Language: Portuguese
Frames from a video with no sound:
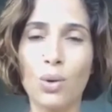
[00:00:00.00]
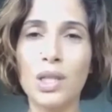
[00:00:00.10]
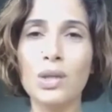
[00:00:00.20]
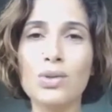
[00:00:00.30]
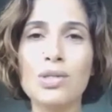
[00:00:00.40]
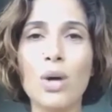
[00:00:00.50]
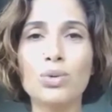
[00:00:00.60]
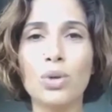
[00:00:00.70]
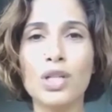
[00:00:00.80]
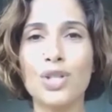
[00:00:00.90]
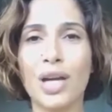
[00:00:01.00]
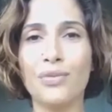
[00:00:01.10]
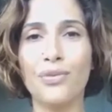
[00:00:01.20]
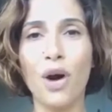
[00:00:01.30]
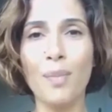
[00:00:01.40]
O que os autores da
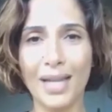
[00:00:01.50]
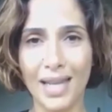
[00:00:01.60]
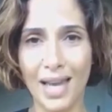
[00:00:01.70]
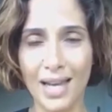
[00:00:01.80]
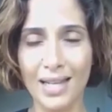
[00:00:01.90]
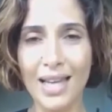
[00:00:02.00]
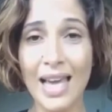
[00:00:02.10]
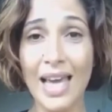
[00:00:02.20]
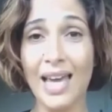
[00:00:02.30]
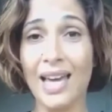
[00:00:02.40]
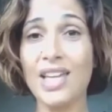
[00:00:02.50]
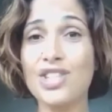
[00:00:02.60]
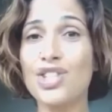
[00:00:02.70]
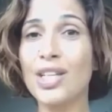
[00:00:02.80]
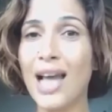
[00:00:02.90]
reforma querem é
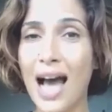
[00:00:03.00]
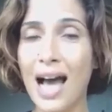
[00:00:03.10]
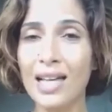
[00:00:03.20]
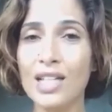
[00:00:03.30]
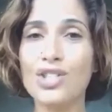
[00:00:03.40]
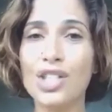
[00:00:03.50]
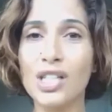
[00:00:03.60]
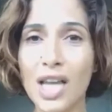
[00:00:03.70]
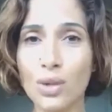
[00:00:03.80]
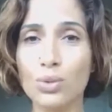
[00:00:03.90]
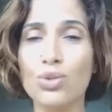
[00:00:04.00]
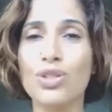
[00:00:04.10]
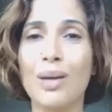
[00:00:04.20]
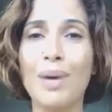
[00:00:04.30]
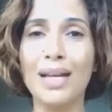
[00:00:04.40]
retirar direito
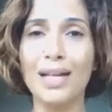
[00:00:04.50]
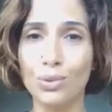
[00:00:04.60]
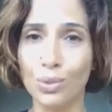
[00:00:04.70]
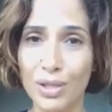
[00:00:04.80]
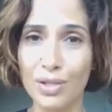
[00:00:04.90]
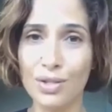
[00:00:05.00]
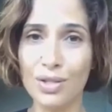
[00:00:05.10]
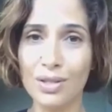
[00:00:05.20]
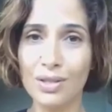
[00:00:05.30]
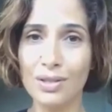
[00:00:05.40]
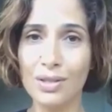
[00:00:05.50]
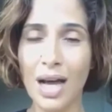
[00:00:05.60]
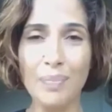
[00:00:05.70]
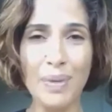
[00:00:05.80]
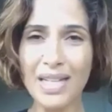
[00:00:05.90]
dos trabalhadores.
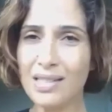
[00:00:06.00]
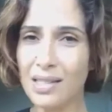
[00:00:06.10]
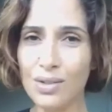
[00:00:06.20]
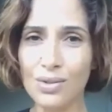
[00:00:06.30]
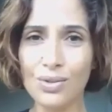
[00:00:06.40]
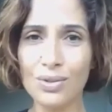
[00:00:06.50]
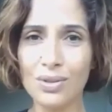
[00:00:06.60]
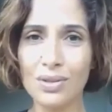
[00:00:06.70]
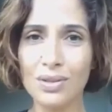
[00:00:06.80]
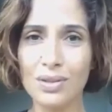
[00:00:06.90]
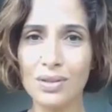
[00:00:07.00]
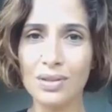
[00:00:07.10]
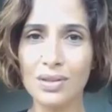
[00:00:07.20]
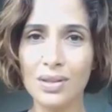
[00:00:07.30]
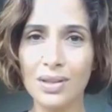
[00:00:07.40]
Apenas isso.
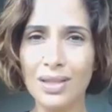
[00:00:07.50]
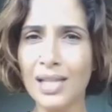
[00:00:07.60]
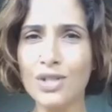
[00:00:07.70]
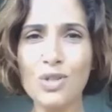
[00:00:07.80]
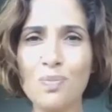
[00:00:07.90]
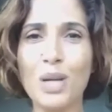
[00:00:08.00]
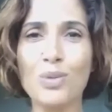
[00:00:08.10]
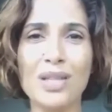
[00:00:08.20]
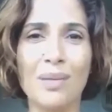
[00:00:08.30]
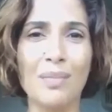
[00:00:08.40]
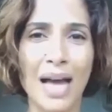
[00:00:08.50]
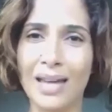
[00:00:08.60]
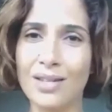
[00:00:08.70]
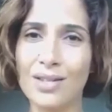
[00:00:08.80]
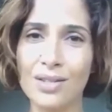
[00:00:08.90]
Nada de empregos a
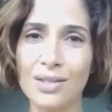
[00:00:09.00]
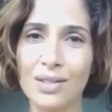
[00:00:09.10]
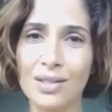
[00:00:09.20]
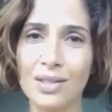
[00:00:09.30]
mais.